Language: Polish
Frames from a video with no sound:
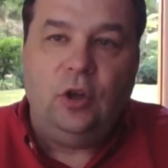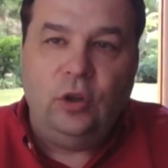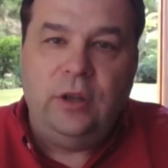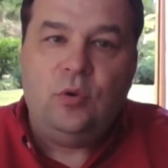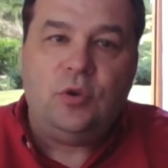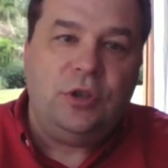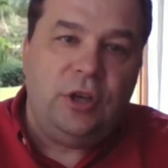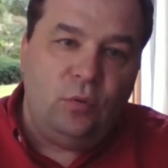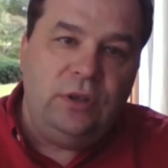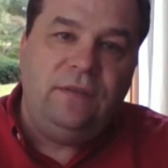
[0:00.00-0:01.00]
to one muszą
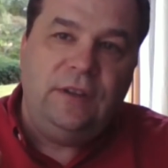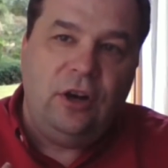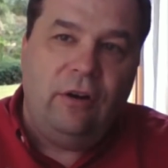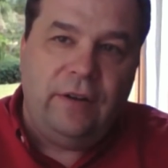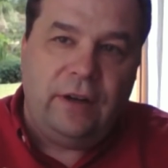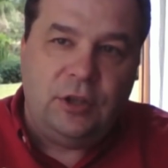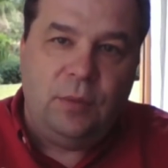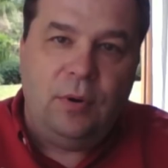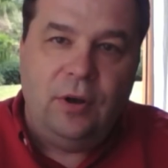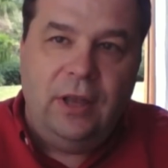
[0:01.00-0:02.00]
się unifikować,
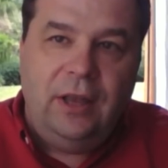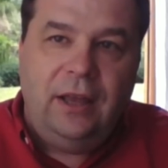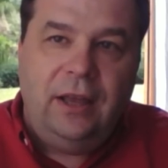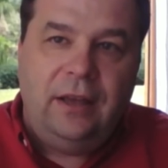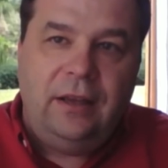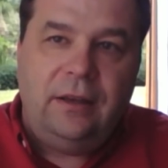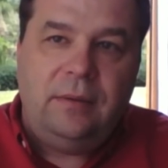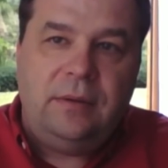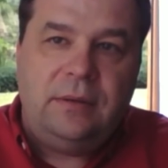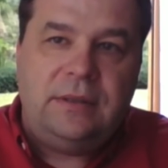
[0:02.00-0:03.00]
no bo e,
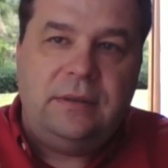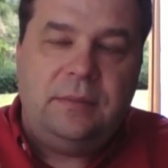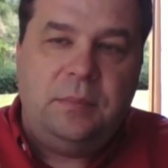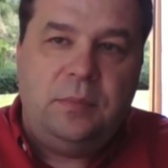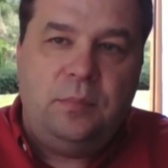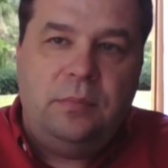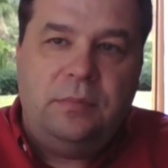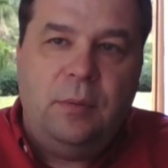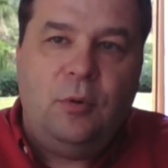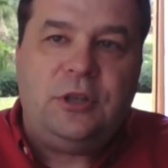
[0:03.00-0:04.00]

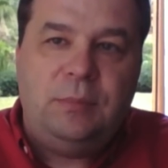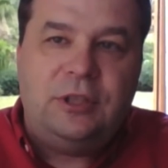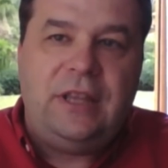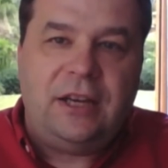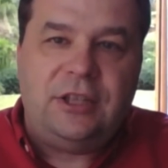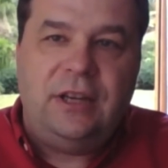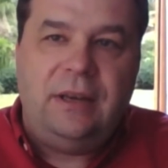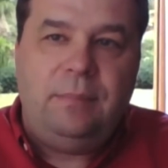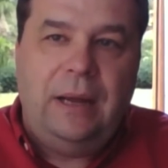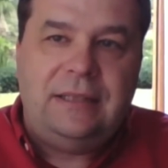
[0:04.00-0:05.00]
nie może być tak,
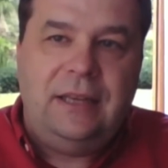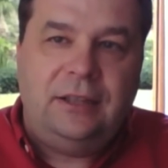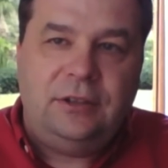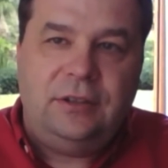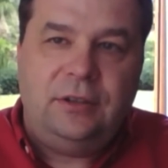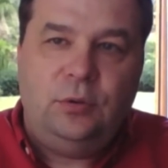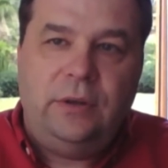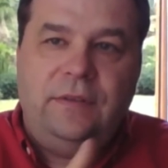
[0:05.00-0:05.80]
że pacjent, który